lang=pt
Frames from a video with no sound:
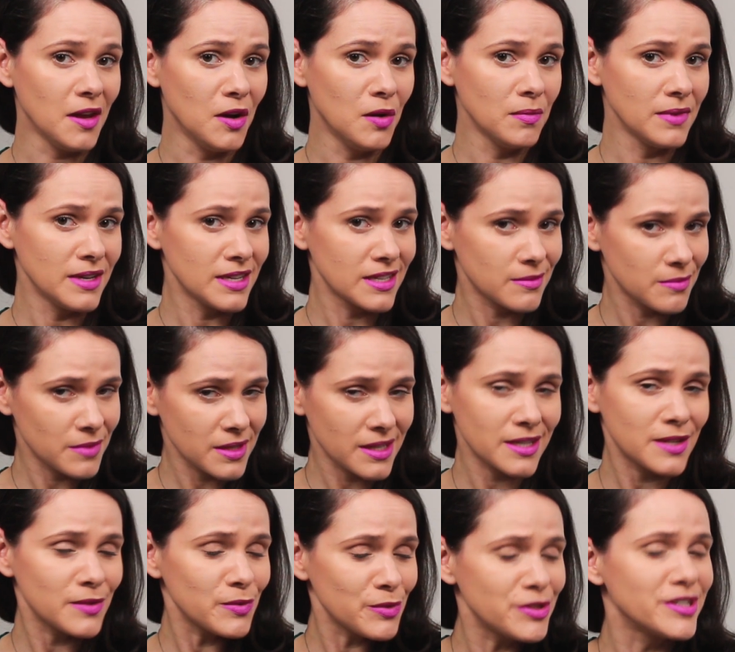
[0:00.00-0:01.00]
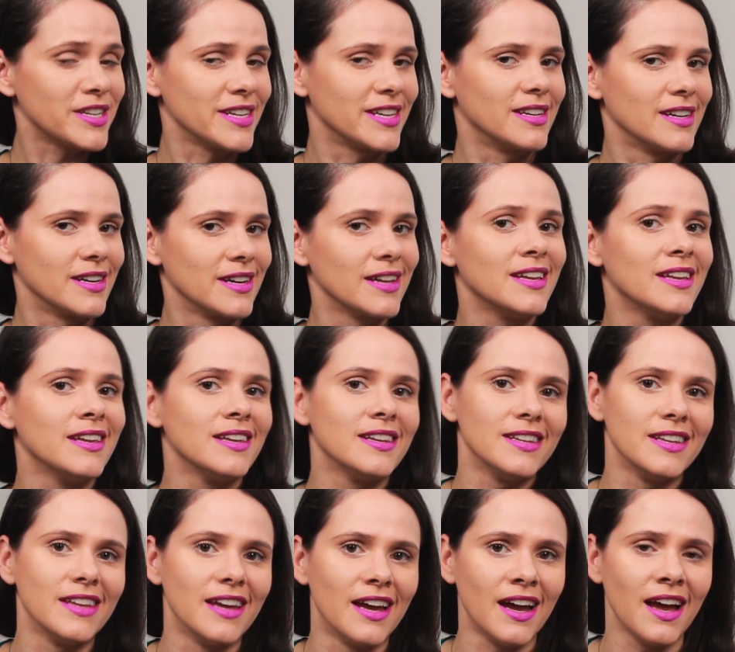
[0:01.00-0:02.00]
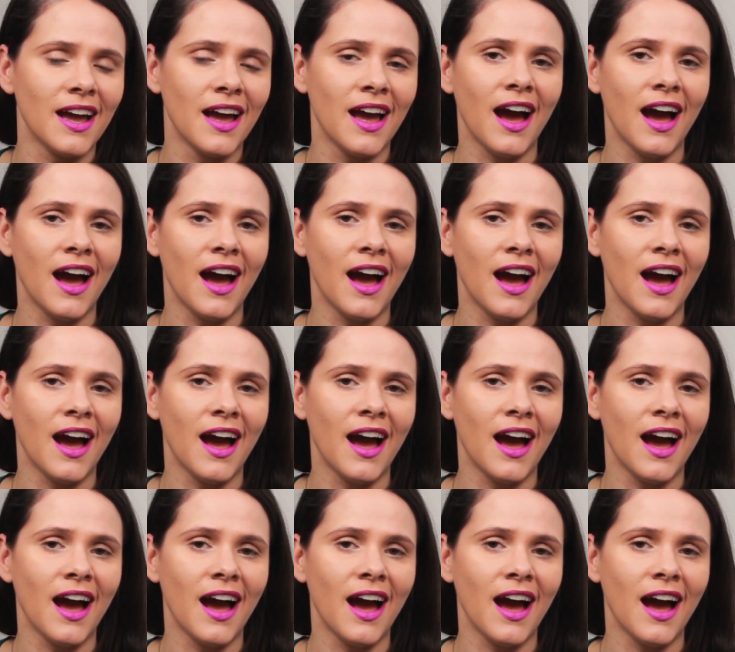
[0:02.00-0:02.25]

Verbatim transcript: Eu mesma que o diga. Né?